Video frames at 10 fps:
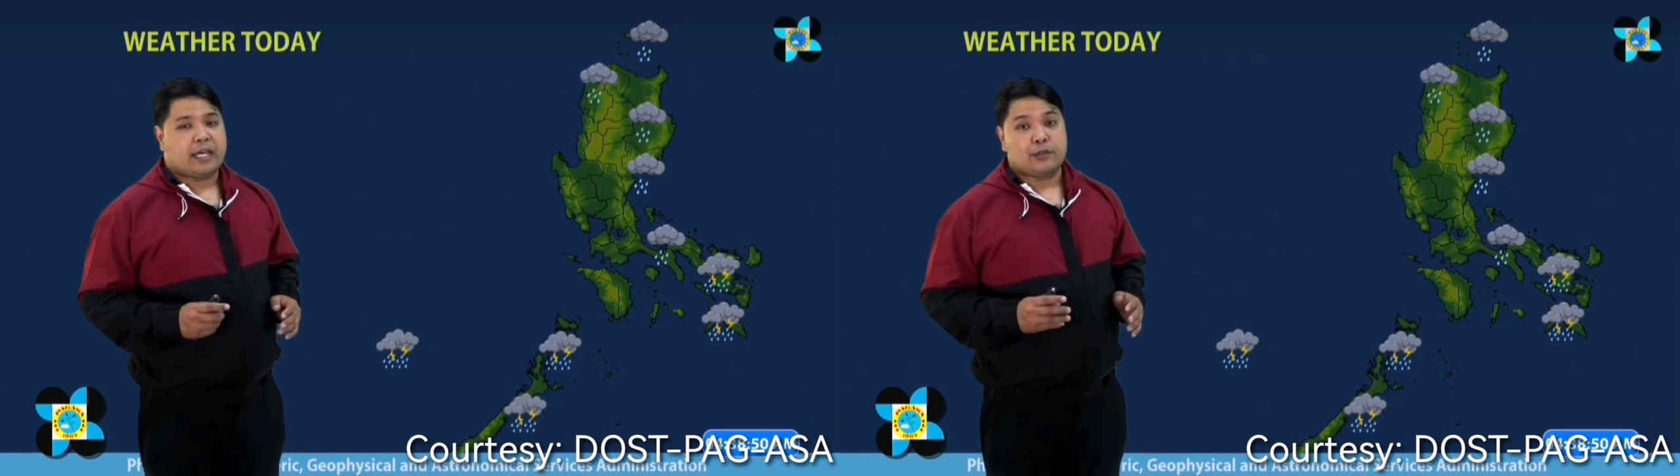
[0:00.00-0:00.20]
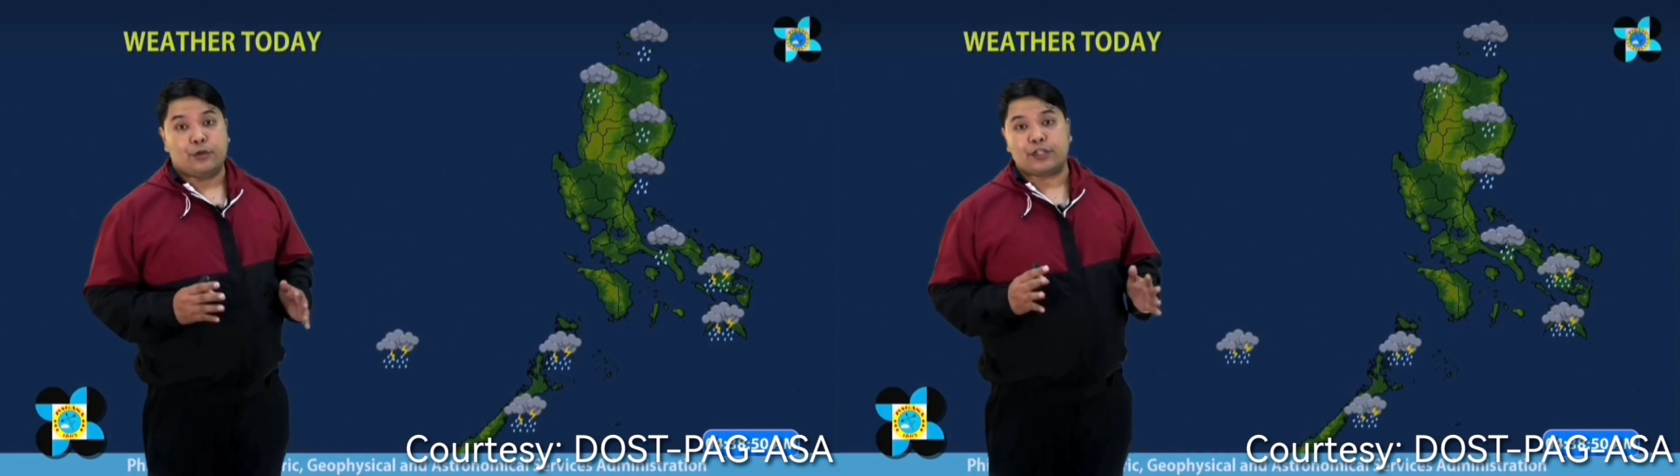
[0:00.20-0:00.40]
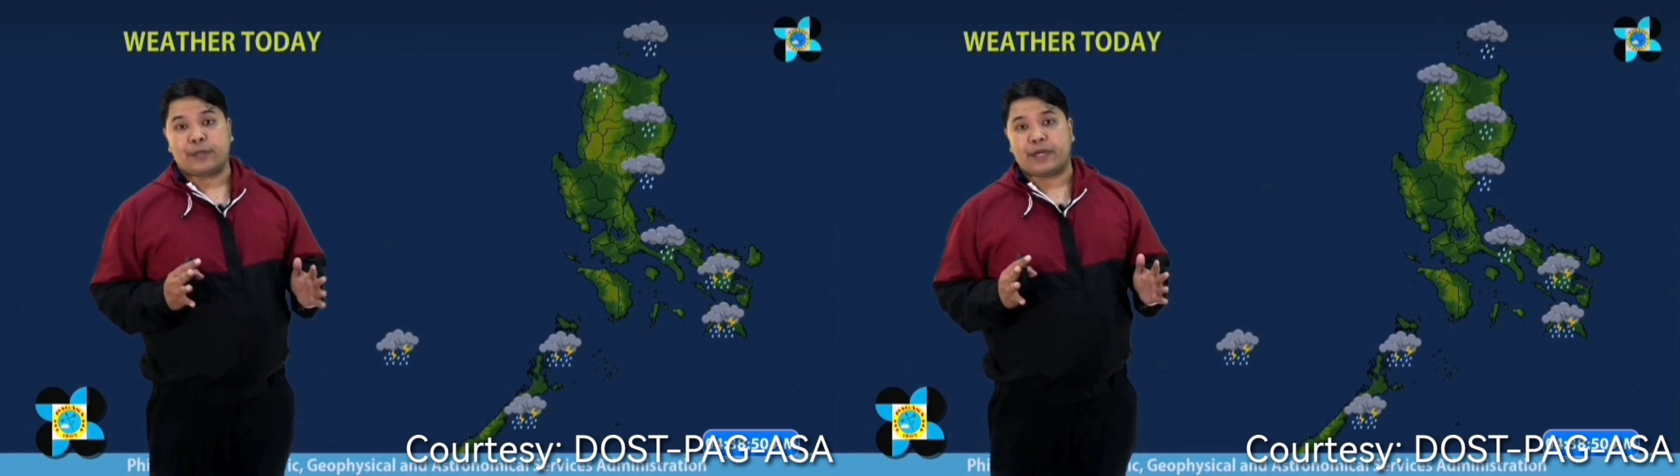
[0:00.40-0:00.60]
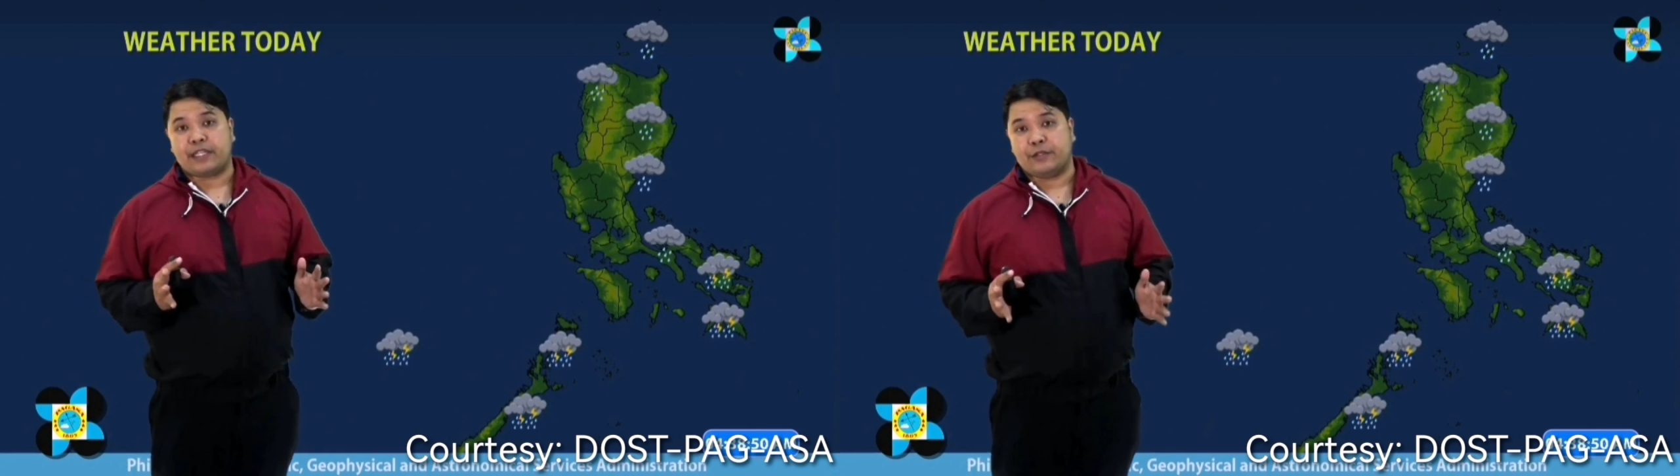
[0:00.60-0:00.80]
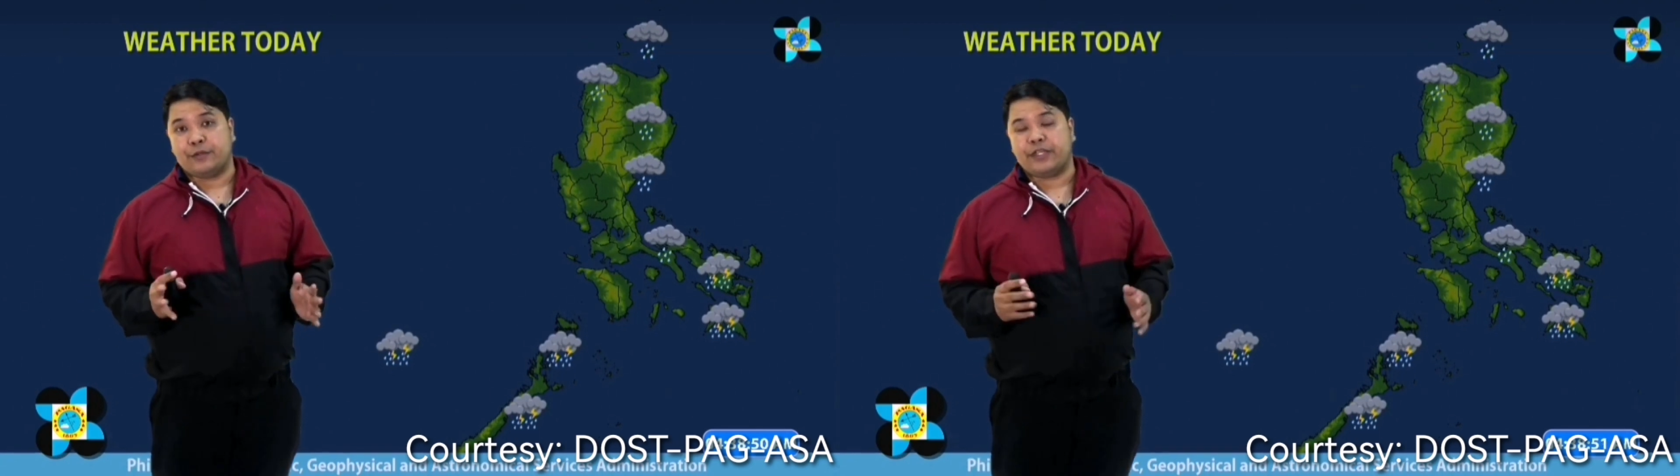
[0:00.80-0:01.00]
Uh, dulot
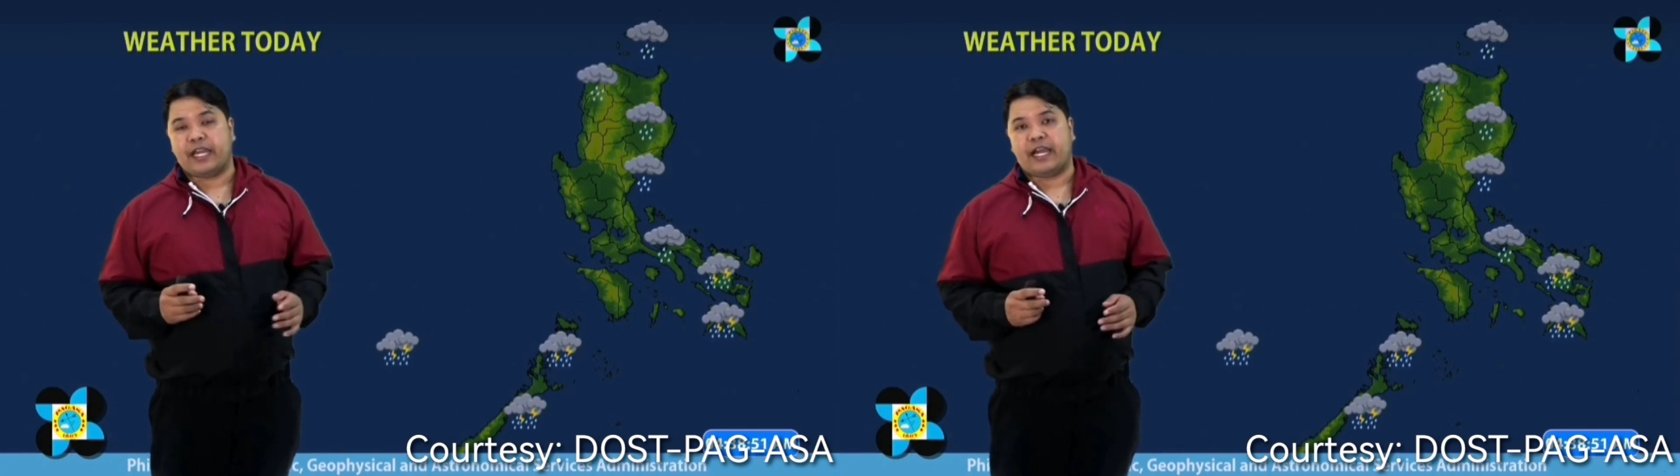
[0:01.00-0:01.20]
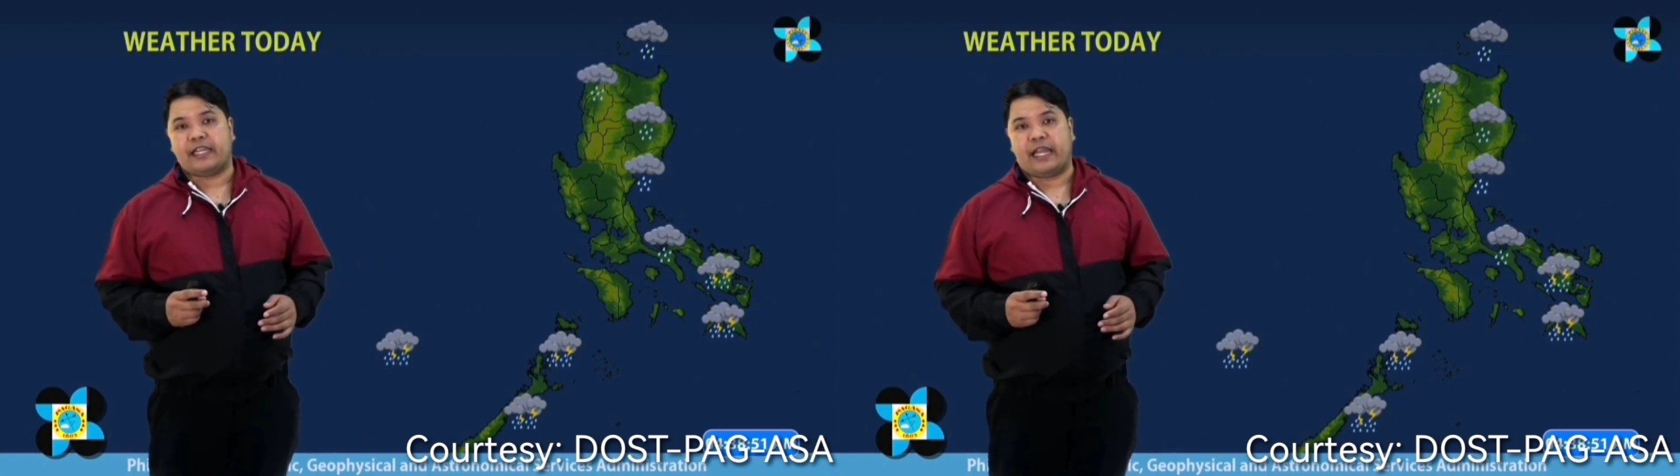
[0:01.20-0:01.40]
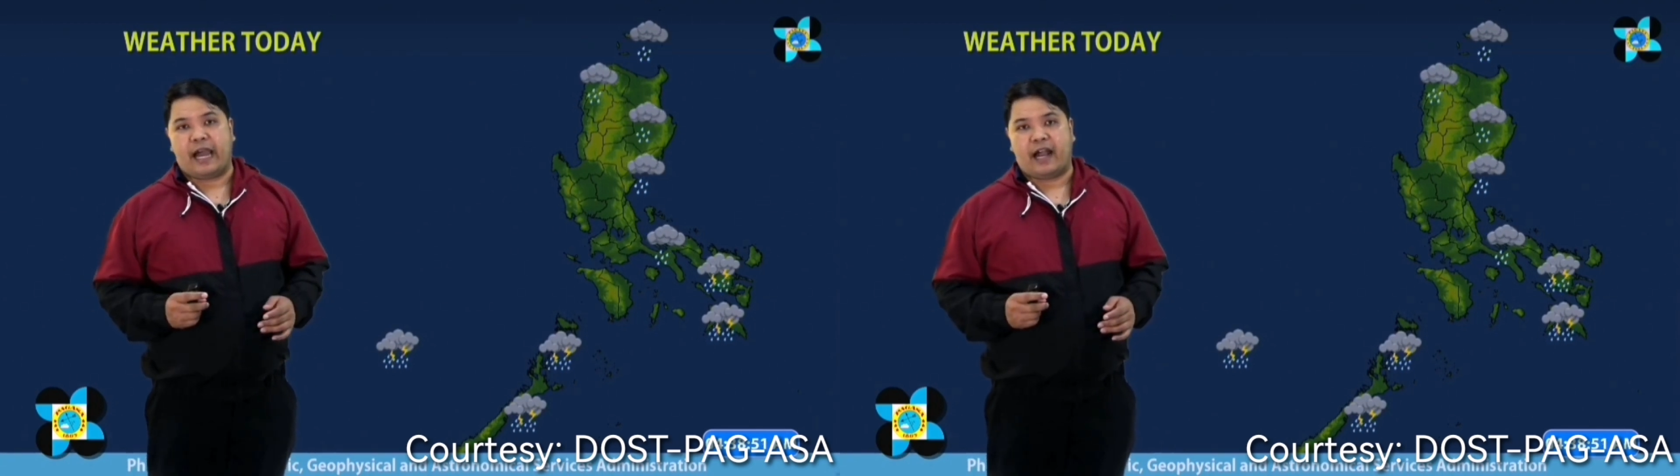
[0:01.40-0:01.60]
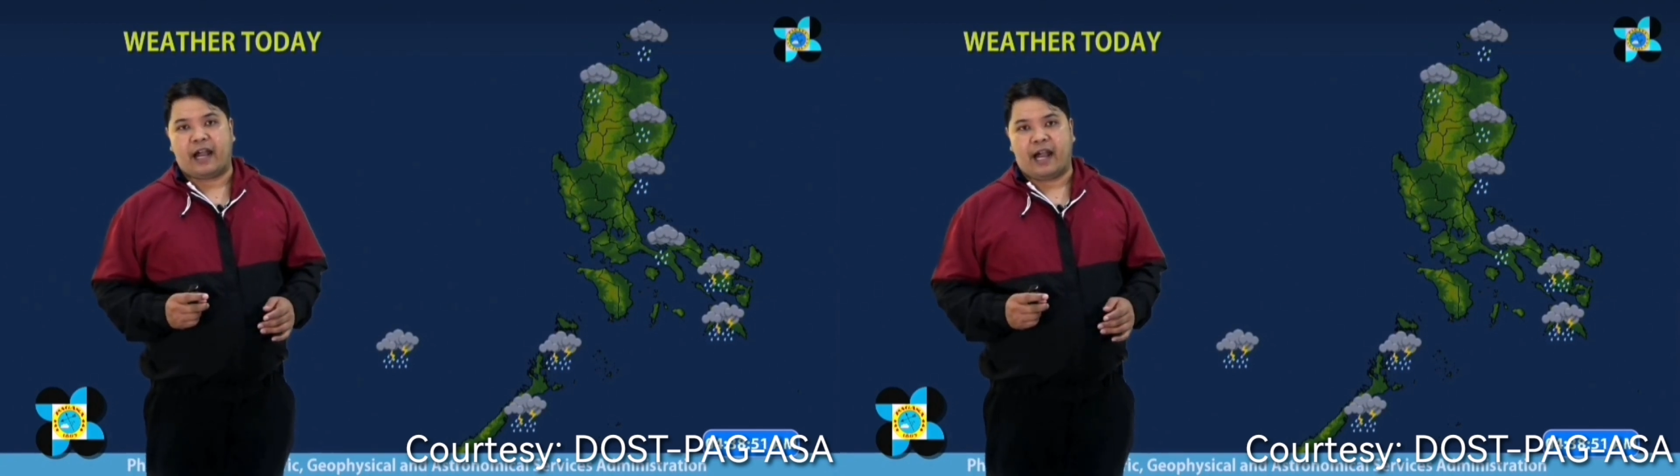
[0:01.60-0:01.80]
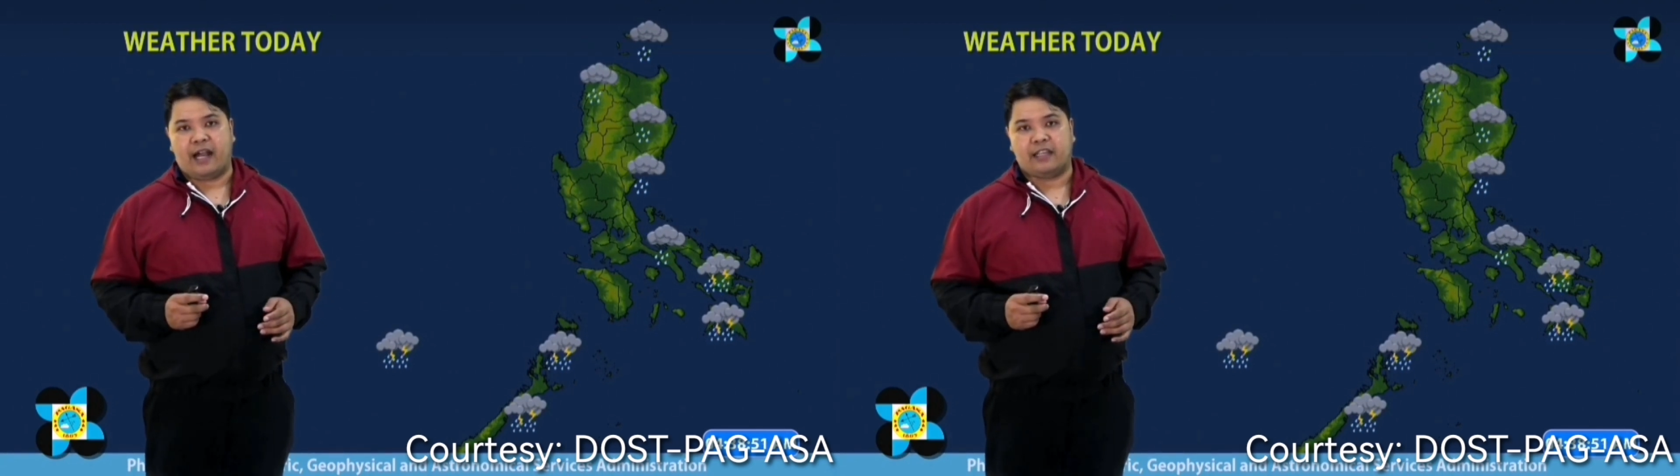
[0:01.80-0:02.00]
naman din ho yan ng
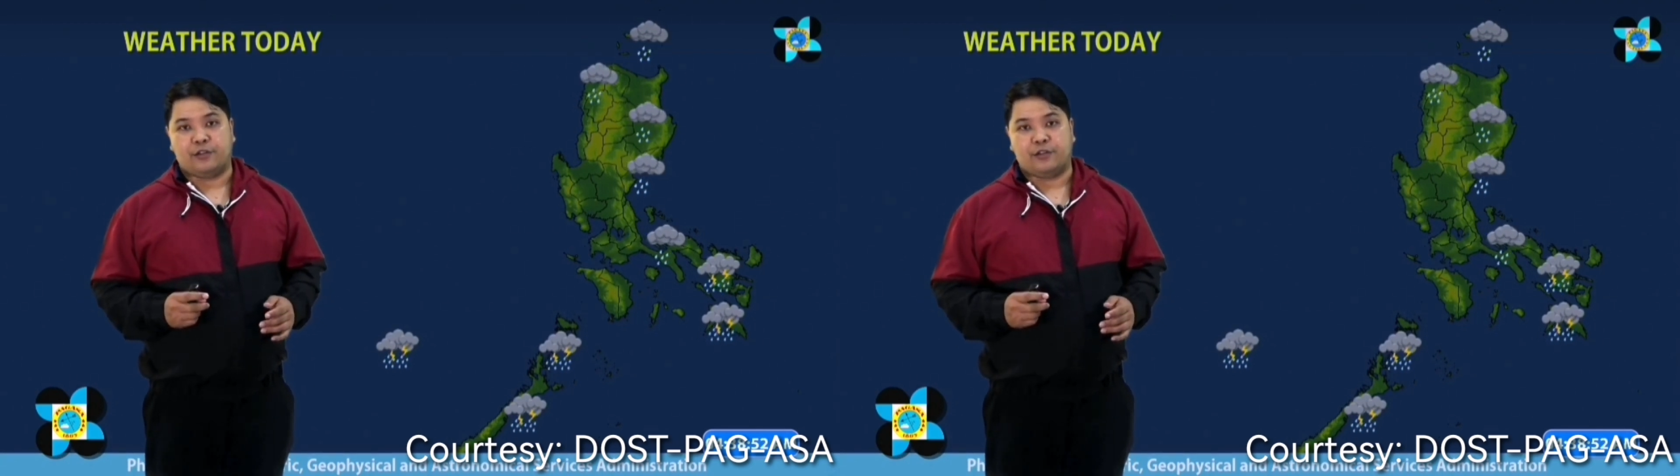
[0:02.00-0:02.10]
uh,